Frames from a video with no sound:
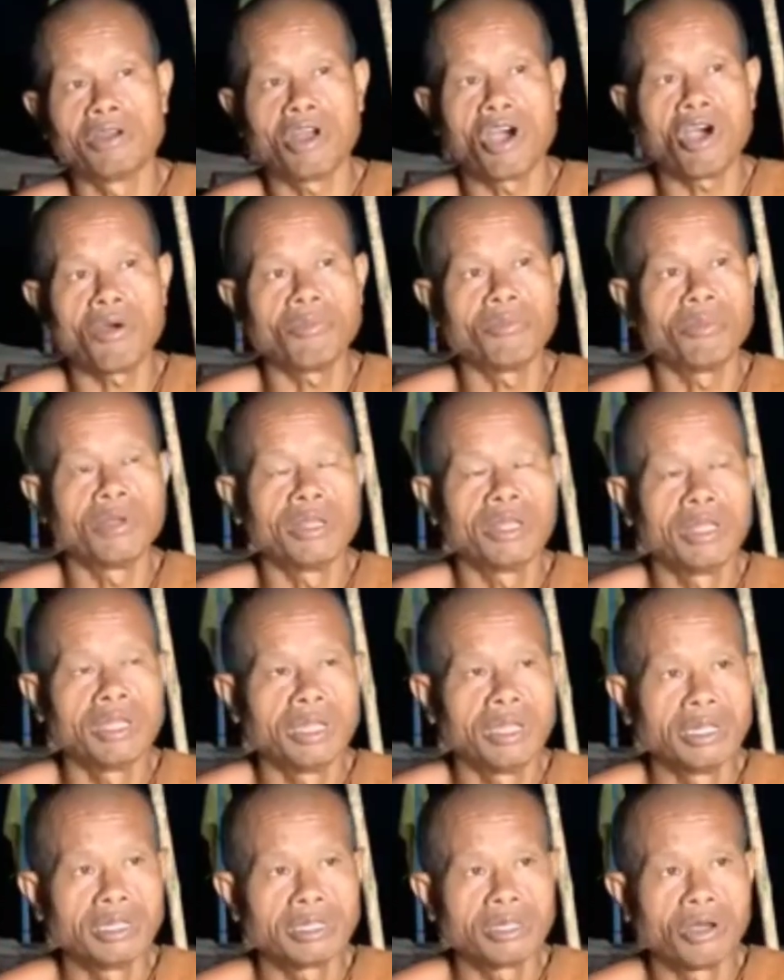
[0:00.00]
อ่อนน้อม
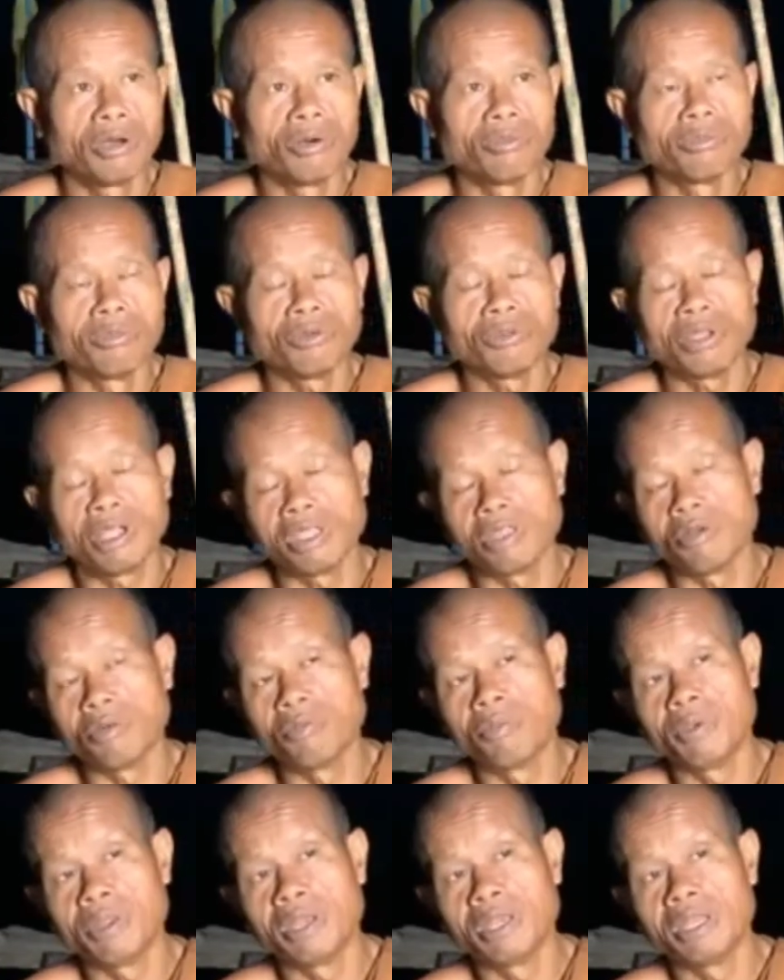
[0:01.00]
ต่อผู้
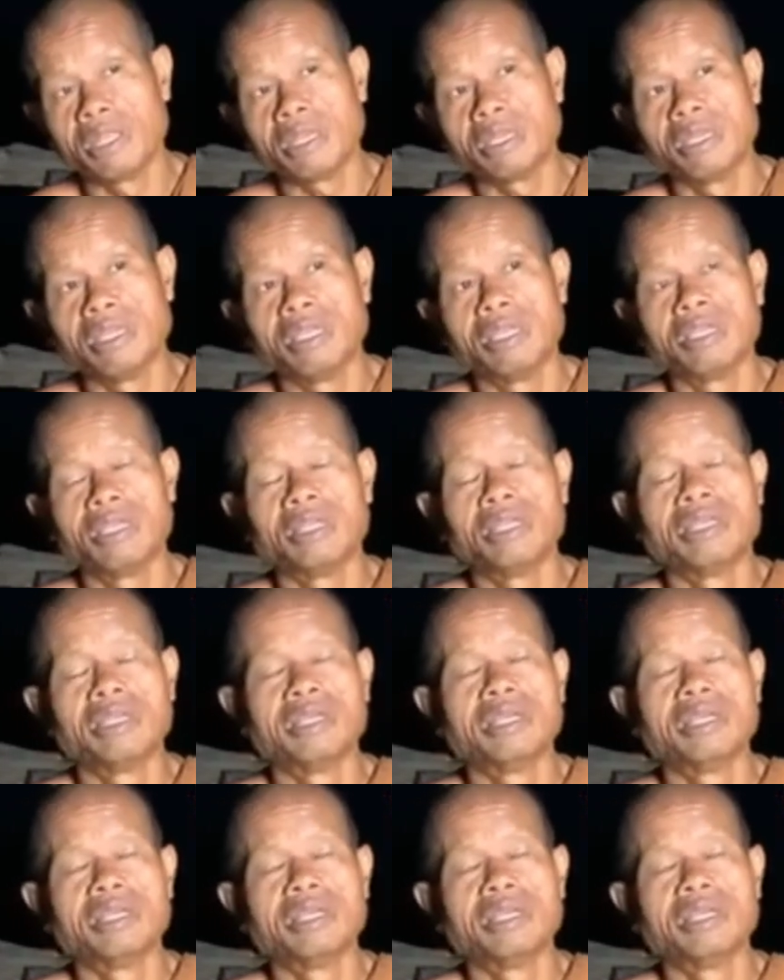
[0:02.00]
ใหญ่อยู่เป็นนิจ